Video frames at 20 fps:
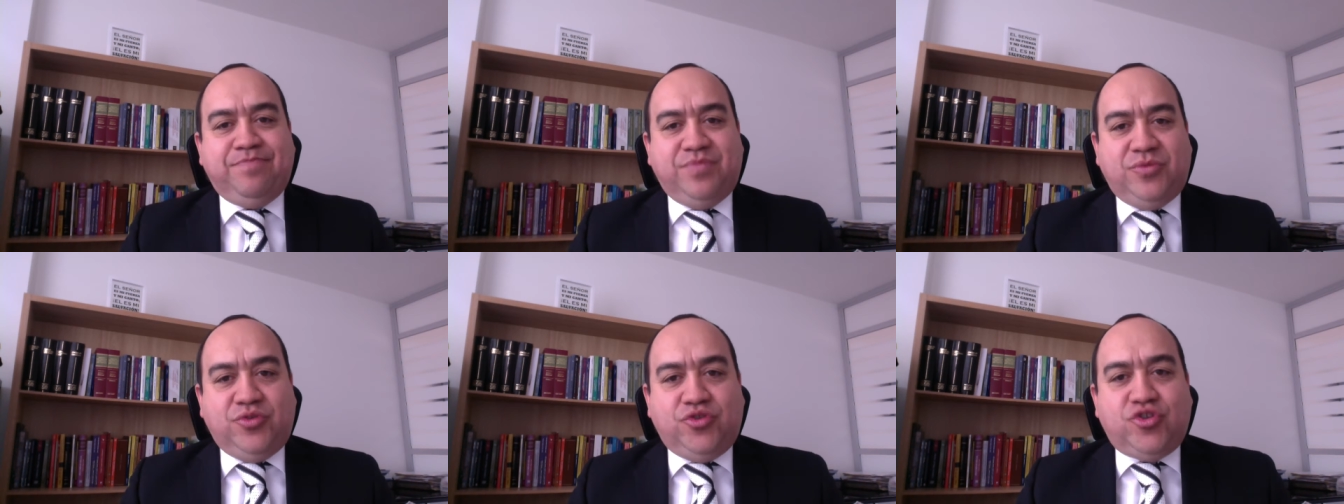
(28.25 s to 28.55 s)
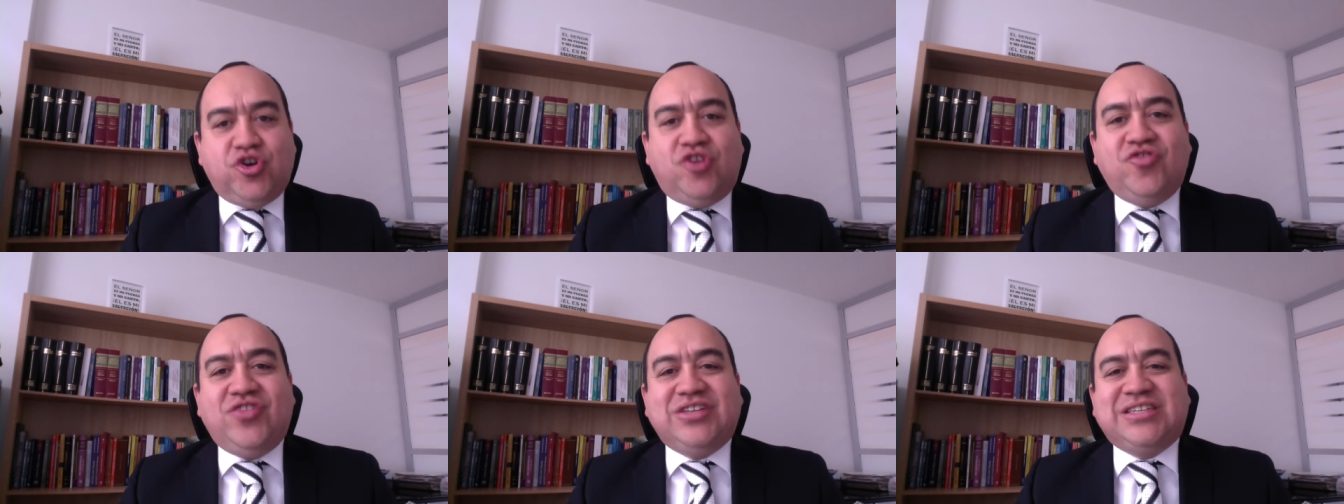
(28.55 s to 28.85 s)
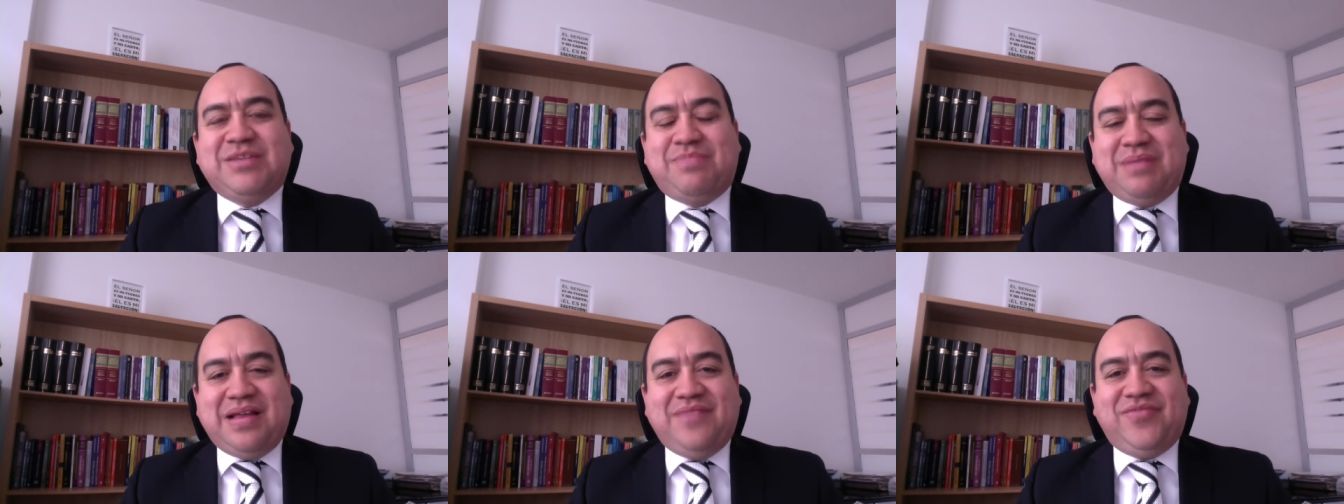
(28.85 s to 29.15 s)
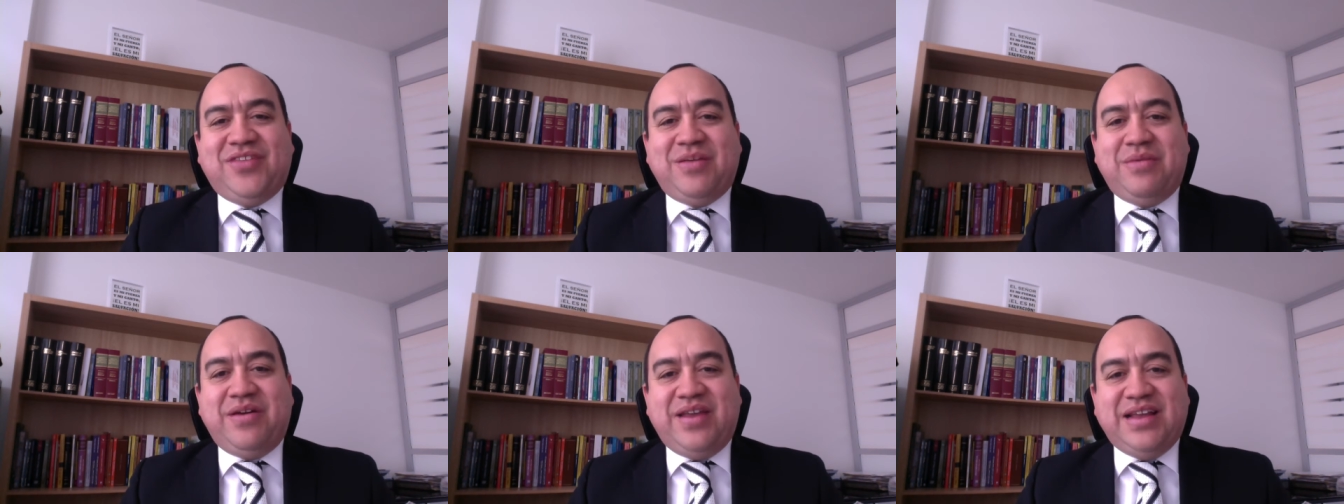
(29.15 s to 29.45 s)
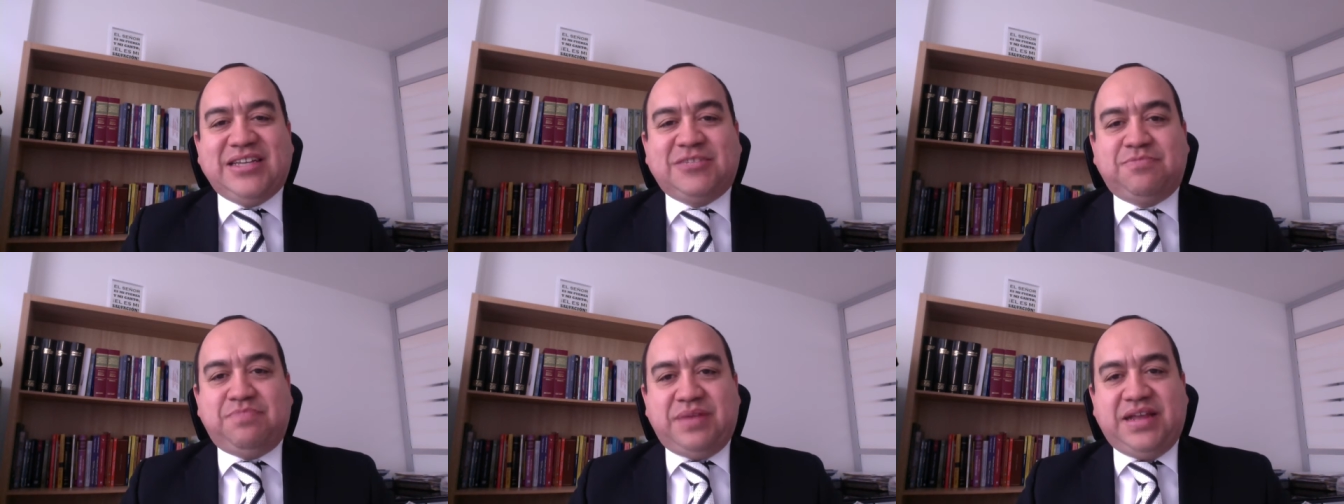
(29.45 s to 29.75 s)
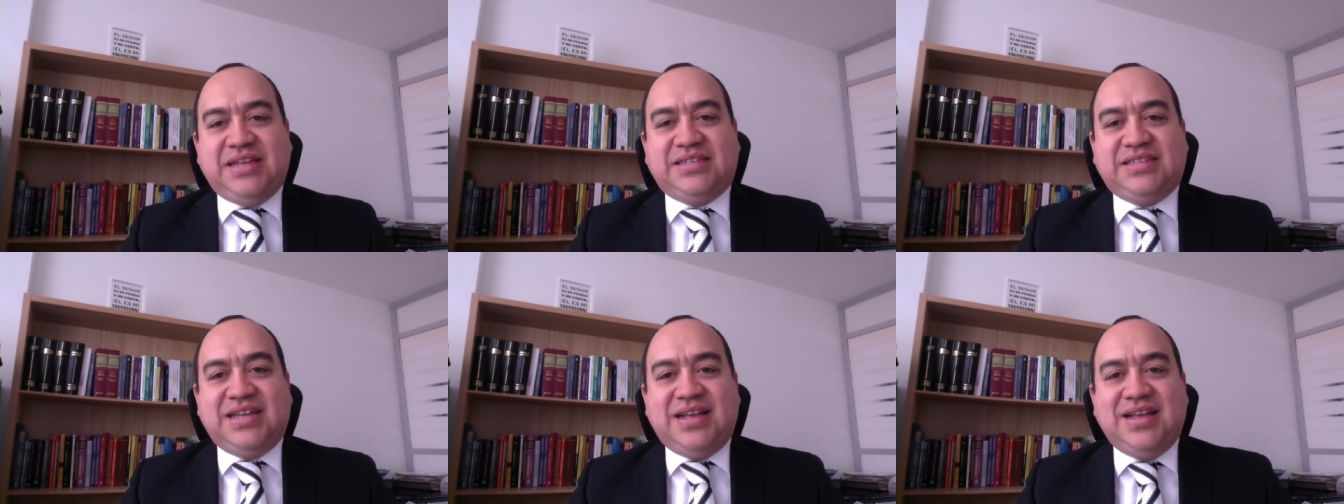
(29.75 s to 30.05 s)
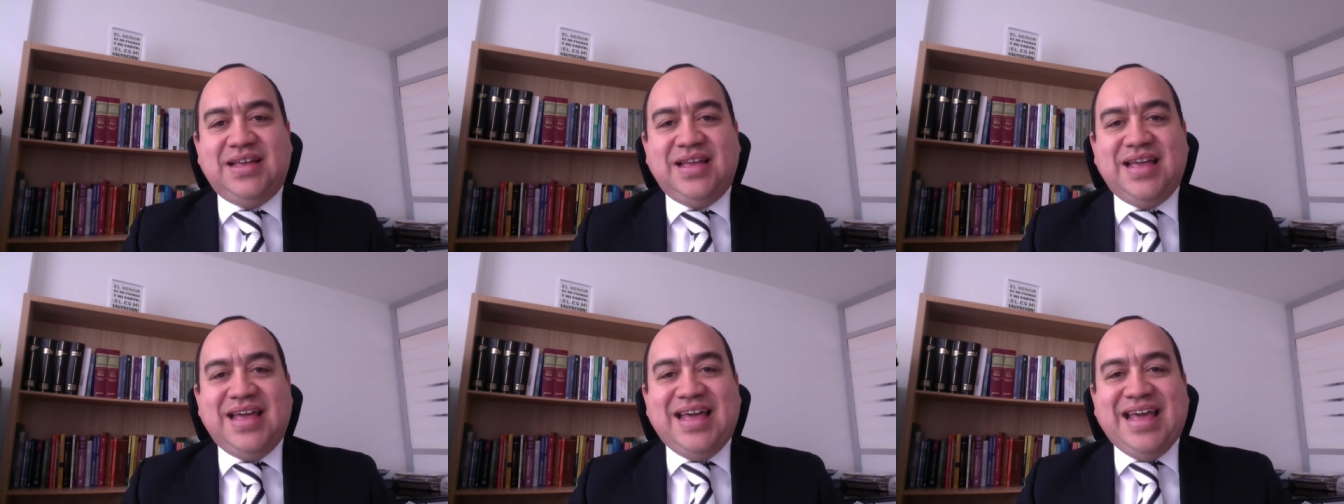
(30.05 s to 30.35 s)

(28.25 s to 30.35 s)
donde se plantea de manera expresa